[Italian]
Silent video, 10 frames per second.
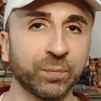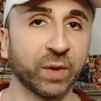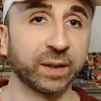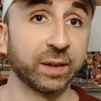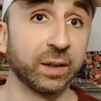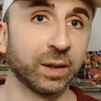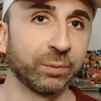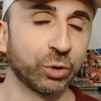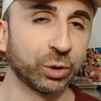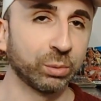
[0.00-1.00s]
Infatti a
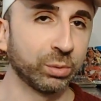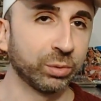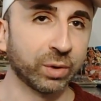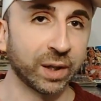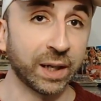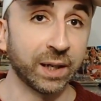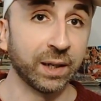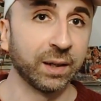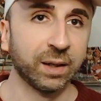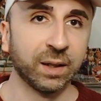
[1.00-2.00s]
un certo punto
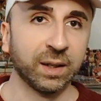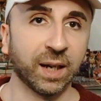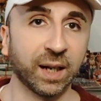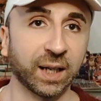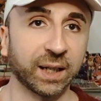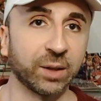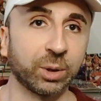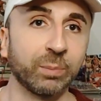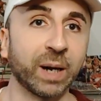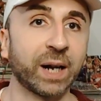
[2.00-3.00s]
Ranieri ha allargato
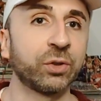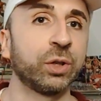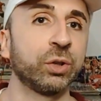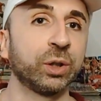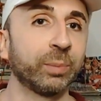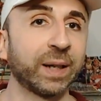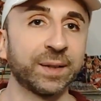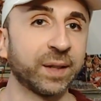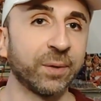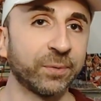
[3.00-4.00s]
le braccia dicendo ma che
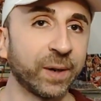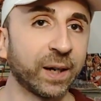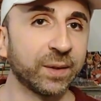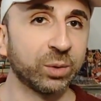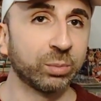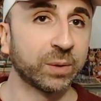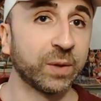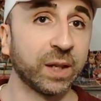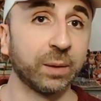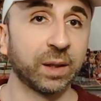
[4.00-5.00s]
stai a fare? Insomma,
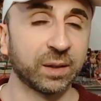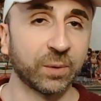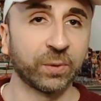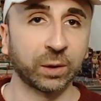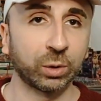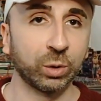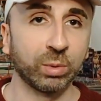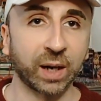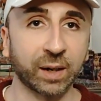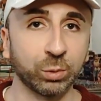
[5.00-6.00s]
sveglia perché si è fatto
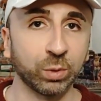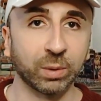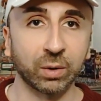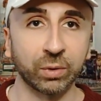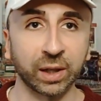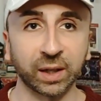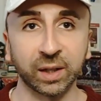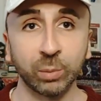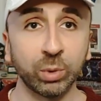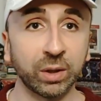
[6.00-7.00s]
recuperare due palloni
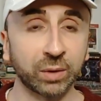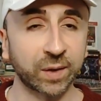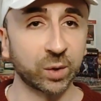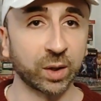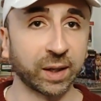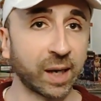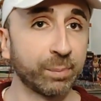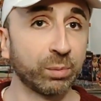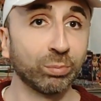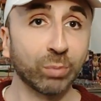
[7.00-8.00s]
incredibili in una zona del
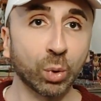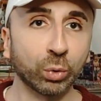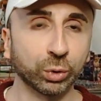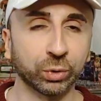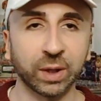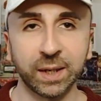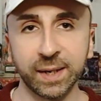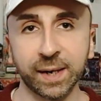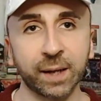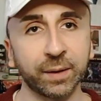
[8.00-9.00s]
campo molto
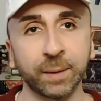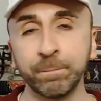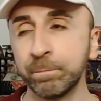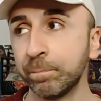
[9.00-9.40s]
delicata.